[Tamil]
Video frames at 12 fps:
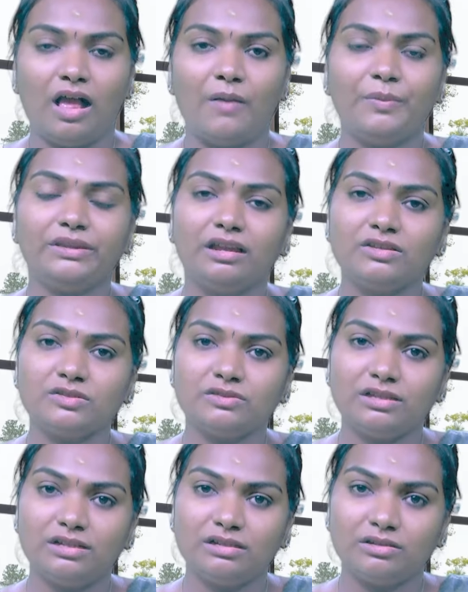அப்போ தலை
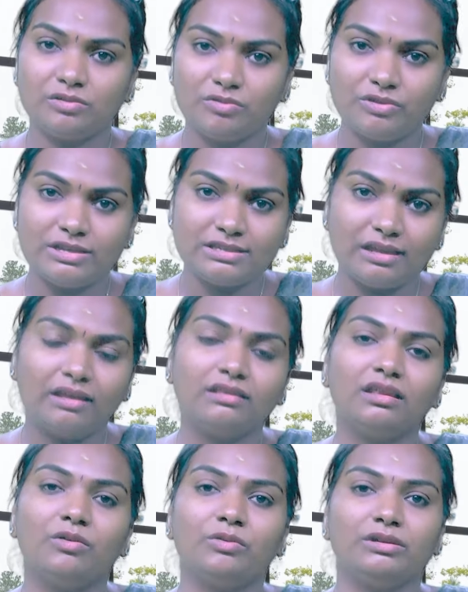சுத்தல் கூட
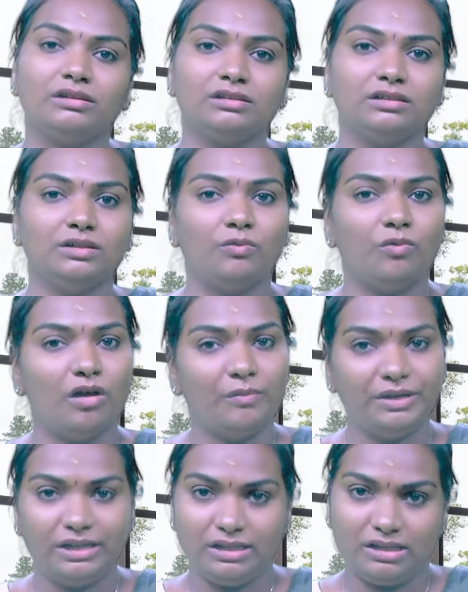சேர்த்து அவங்களுக்கு
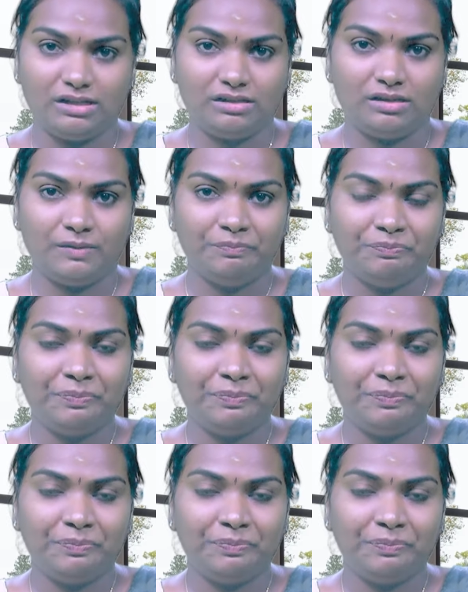வாமிட்டிங் இருக்கலாம்